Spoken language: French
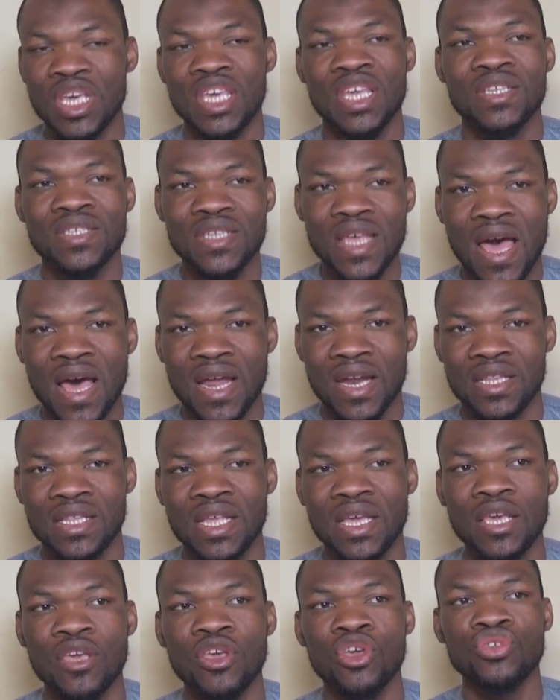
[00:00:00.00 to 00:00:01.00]
Il s'est
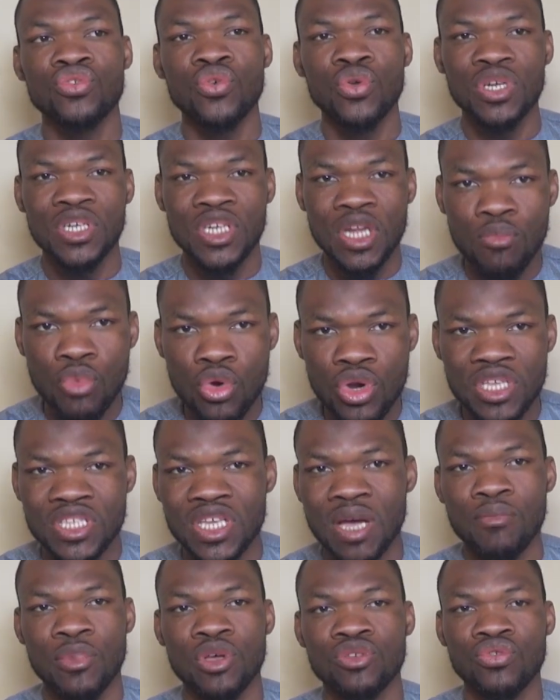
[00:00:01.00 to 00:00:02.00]
arrêté. Ils ont démoli
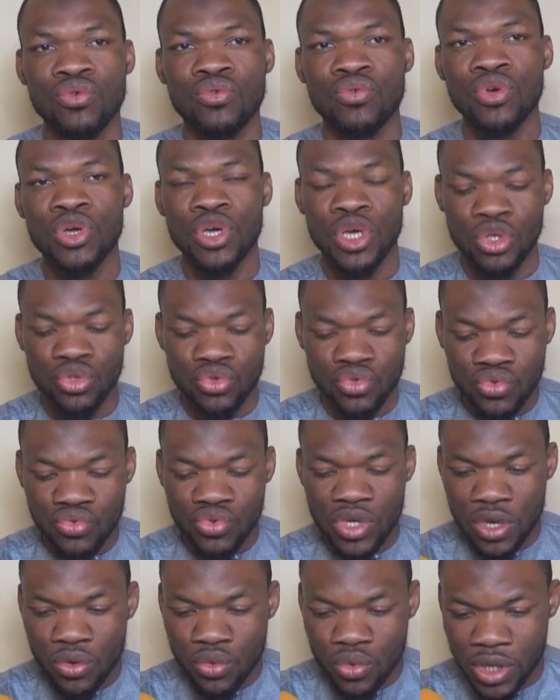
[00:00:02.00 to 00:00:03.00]
sa maison et tout
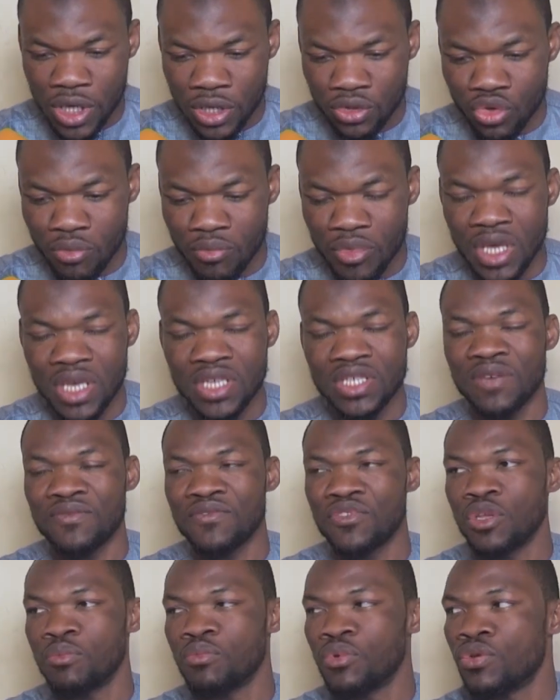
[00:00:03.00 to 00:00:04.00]
d'un coup, il est tombé et c'est
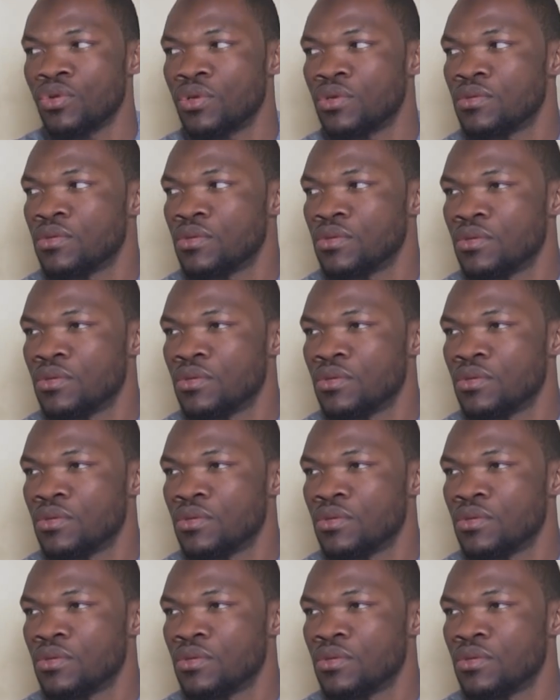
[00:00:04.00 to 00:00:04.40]
fini pour lui.